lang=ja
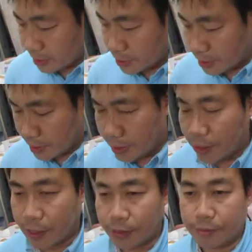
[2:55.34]
辺ですね、
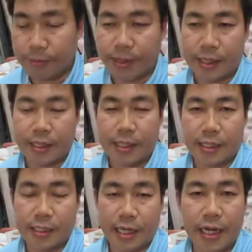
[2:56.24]
えー、ま
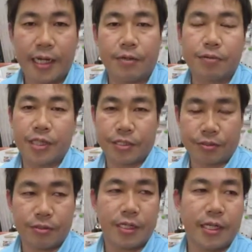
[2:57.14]
あ、たかが
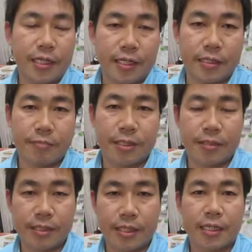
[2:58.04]
ローテーション、えー、ま
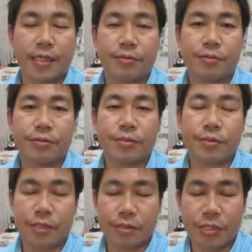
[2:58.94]
たはタイヤの、
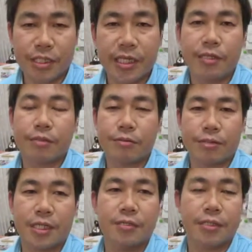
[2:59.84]
え取り付けっていうこ
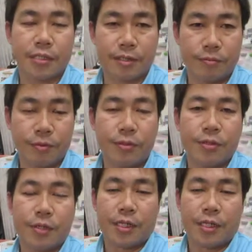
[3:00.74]
とになるんですけども、